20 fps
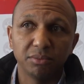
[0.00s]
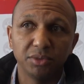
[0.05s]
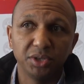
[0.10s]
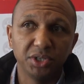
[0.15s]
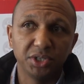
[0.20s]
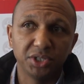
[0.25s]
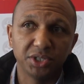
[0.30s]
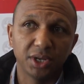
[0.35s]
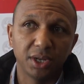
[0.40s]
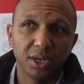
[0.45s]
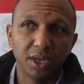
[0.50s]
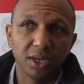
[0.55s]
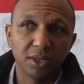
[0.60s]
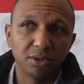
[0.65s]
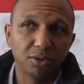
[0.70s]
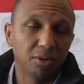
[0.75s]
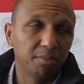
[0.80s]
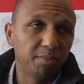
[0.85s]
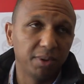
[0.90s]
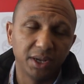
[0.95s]
inşallah
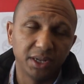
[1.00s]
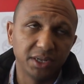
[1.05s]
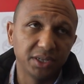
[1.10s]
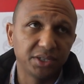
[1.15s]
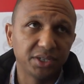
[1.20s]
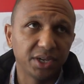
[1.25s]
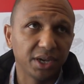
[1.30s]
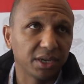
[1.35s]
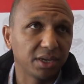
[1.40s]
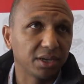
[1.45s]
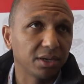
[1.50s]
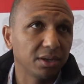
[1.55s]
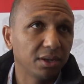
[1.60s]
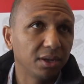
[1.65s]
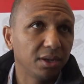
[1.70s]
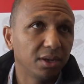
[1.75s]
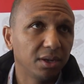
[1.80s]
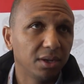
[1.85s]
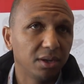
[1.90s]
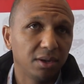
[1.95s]
toplanacak
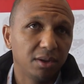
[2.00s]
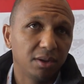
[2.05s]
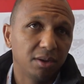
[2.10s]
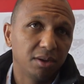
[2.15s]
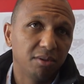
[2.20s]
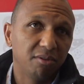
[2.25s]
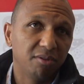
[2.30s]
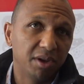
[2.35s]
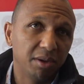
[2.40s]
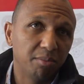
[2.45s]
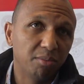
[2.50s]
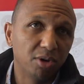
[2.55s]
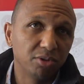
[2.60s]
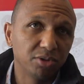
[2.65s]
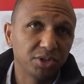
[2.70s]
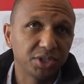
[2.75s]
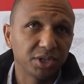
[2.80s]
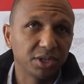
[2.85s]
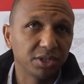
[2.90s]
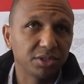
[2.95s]
ve bon
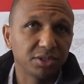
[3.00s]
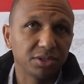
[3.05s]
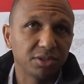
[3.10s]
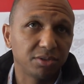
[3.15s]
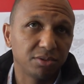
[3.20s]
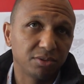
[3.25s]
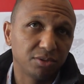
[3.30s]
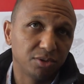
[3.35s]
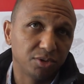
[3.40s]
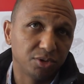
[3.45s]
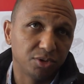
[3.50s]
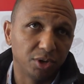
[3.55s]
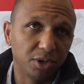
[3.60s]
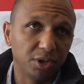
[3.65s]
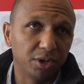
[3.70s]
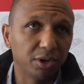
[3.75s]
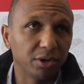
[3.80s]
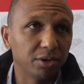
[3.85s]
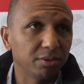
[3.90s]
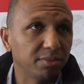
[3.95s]
şans
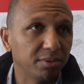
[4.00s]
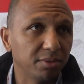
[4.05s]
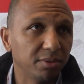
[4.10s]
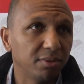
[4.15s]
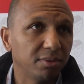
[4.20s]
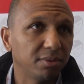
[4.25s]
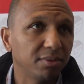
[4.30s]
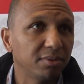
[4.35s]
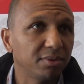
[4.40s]
söylüyorum.